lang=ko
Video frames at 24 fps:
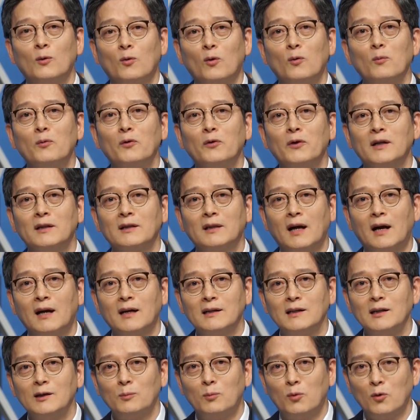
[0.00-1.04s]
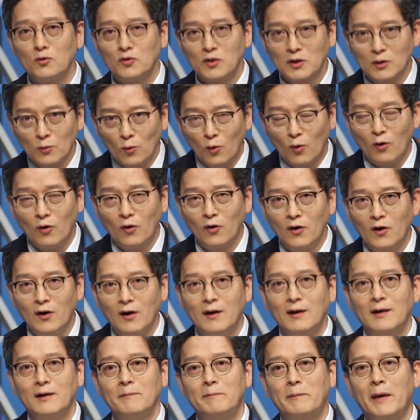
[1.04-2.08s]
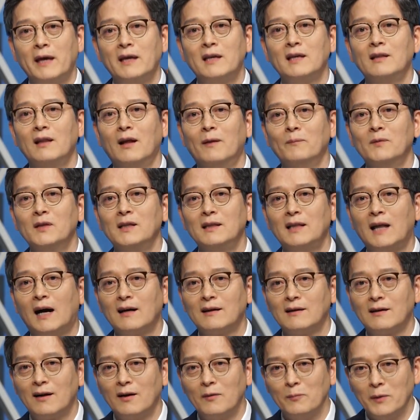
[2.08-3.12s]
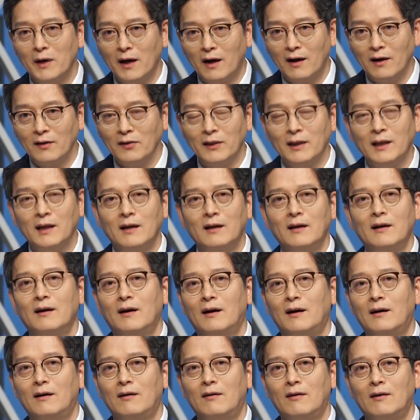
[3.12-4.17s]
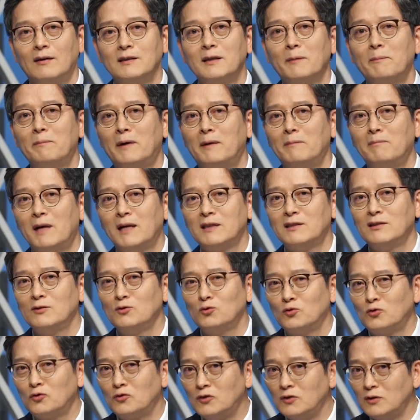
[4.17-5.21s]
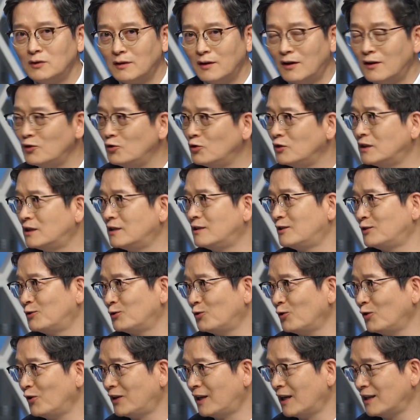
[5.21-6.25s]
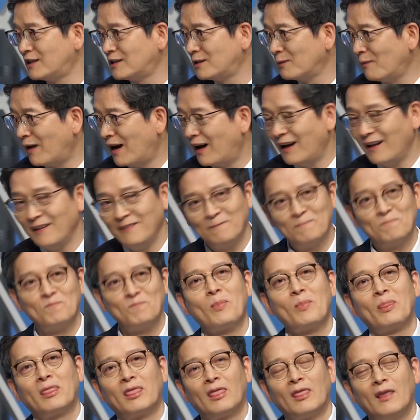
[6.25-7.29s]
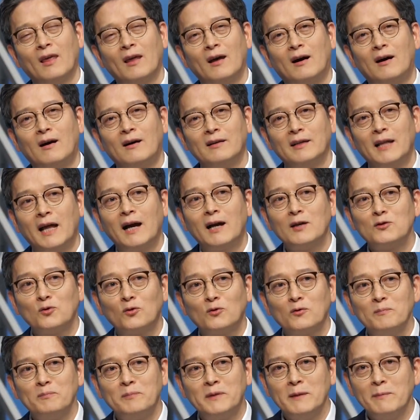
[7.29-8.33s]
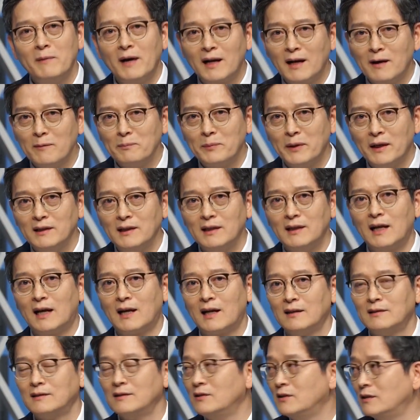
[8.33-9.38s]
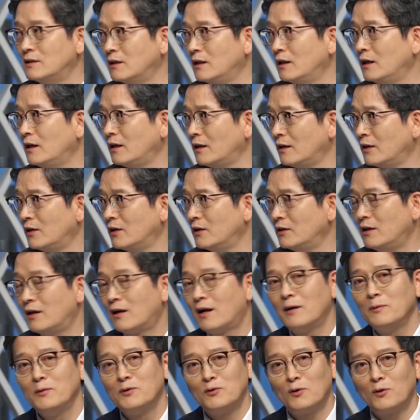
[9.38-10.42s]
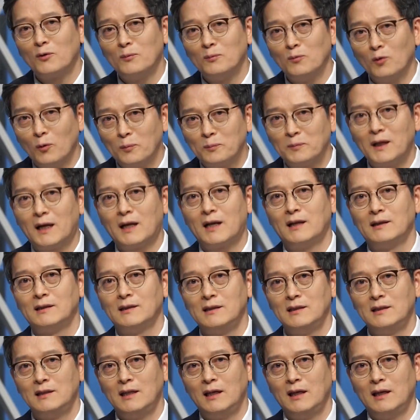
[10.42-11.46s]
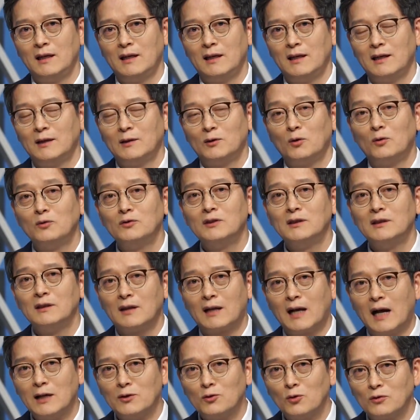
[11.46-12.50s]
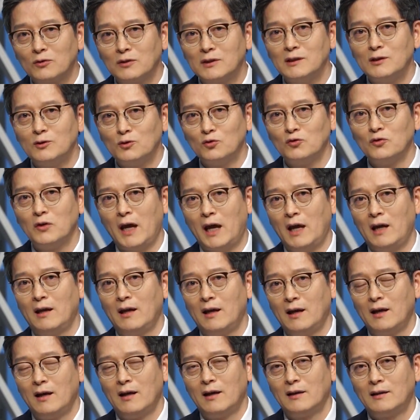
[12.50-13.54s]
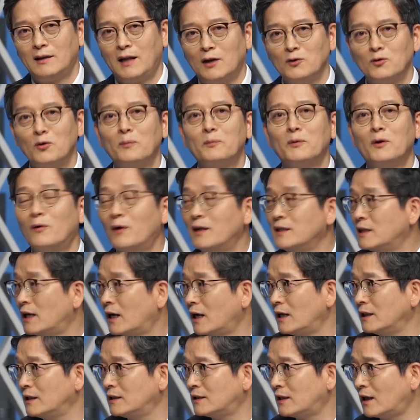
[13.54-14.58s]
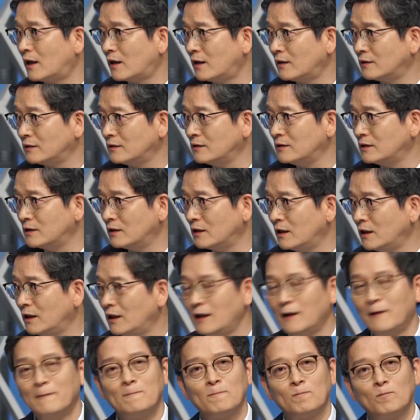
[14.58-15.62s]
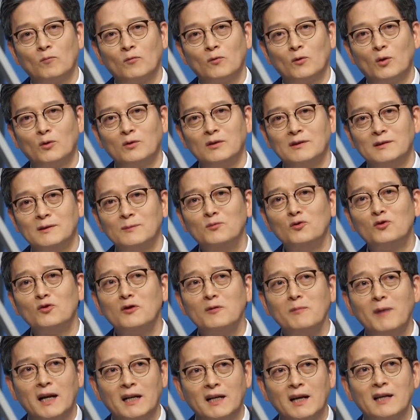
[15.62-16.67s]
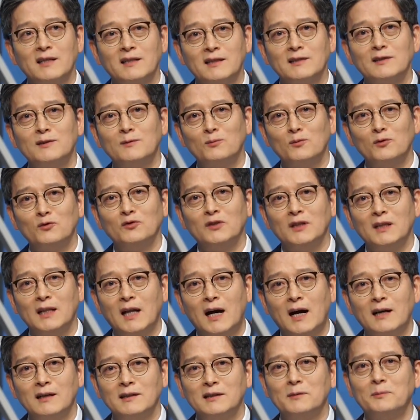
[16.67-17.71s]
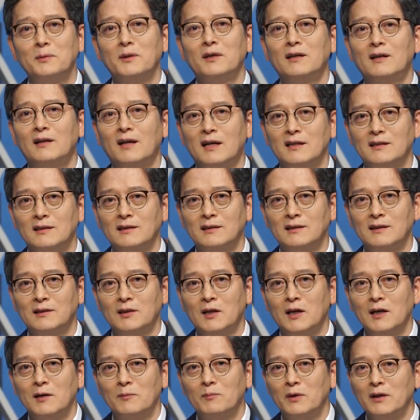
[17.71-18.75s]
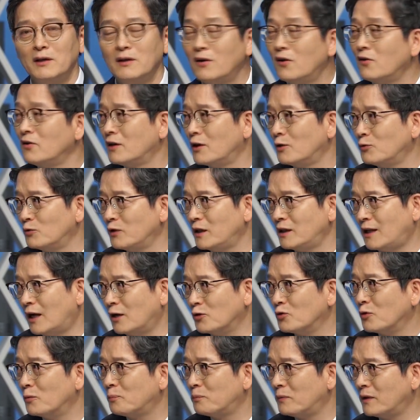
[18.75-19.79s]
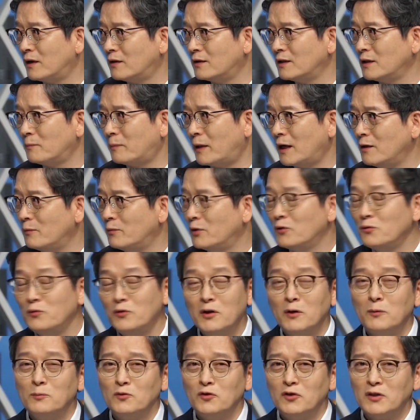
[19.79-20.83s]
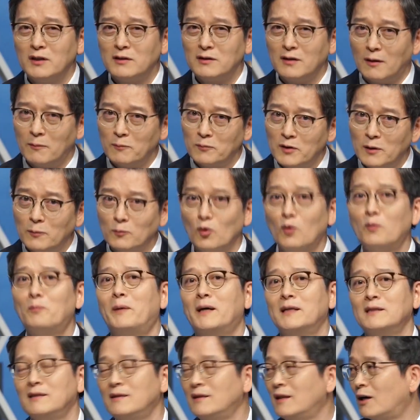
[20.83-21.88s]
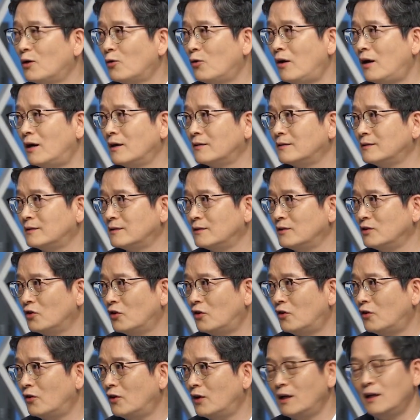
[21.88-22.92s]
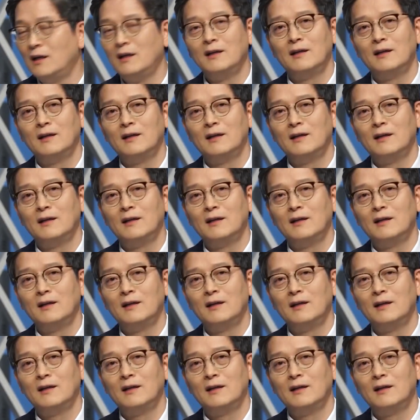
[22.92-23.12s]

공복혈당을 보시고 예. 100이 넘는다 그러면 어, 어젯밤 마신 술을 떠올리실 수도 있겠지만 예. 어, 내가 조금 비만한 편이다라든지 예. 혈압이 조금 높다라든지 음. 또는 가족들 중에 당뇨병 환자가 있다라든지 예. 또는 음주를 많이 하시는 분이나 흡연을 하시는 뭐 이런 경우에 당뇨병의 발병 위험률이 점점 높아진다고 하거든요. 예.